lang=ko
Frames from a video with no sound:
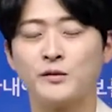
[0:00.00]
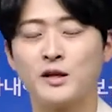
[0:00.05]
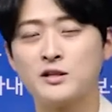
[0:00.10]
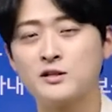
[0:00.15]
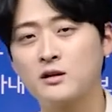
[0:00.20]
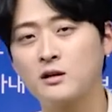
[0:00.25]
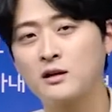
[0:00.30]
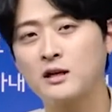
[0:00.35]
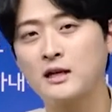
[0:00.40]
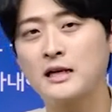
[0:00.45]

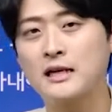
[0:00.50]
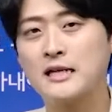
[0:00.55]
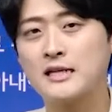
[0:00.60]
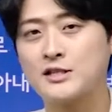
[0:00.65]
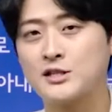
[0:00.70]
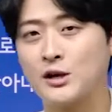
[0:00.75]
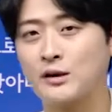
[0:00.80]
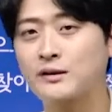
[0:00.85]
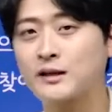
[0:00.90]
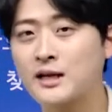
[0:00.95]
그래서
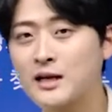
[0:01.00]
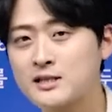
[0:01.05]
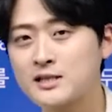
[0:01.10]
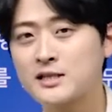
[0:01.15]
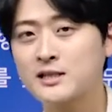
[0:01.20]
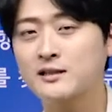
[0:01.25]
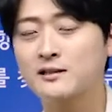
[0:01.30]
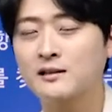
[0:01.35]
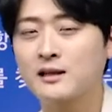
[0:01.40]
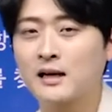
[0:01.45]

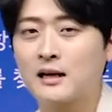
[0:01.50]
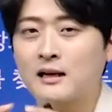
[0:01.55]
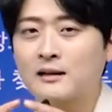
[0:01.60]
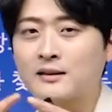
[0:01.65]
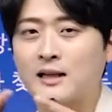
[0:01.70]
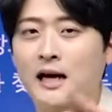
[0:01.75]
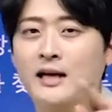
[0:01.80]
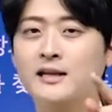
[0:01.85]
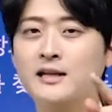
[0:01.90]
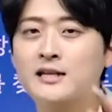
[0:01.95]
전까지는
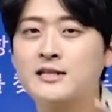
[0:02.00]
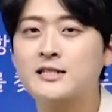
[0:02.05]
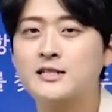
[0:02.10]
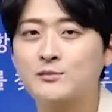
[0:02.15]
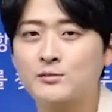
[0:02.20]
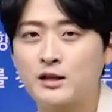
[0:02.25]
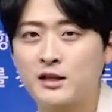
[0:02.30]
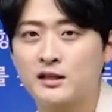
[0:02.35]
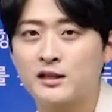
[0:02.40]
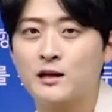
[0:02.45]
단일
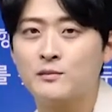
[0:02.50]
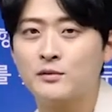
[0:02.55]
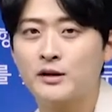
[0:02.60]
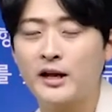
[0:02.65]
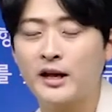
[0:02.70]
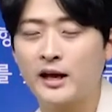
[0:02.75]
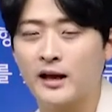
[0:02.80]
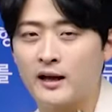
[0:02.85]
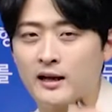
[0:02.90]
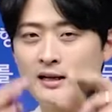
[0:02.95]
지문이기
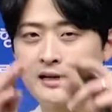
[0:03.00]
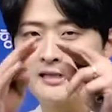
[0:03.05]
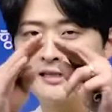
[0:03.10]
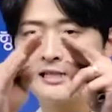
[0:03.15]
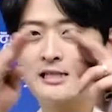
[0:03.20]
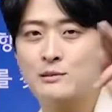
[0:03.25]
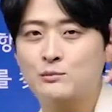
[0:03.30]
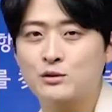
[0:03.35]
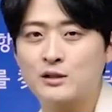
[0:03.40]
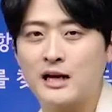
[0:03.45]
때문에
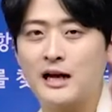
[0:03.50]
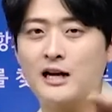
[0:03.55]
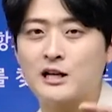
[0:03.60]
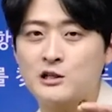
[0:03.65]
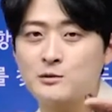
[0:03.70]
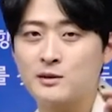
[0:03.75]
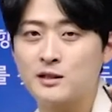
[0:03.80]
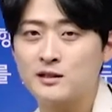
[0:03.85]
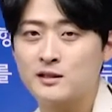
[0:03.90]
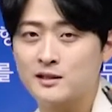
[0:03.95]
지문
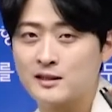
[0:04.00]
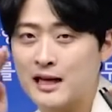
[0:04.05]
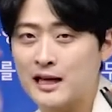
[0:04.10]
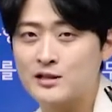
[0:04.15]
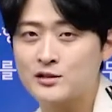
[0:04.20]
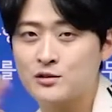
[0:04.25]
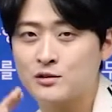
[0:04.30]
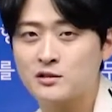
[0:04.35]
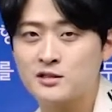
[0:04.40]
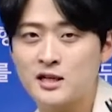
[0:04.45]
안에서만
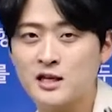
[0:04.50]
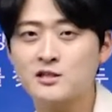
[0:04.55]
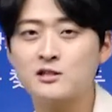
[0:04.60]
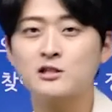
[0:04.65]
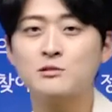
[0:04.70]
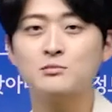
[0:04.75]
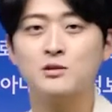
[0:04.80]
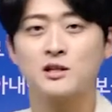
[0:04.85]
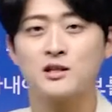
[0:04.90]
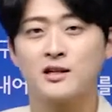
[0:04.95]
단서를
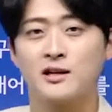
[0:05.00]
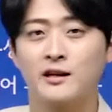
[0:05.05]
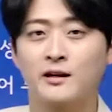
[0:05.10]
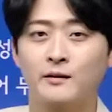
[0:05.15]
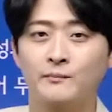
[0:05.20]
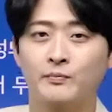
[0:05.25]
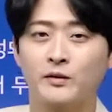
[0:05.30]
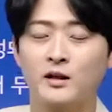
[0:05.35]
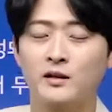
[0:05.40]
찾으시면 되잖아요.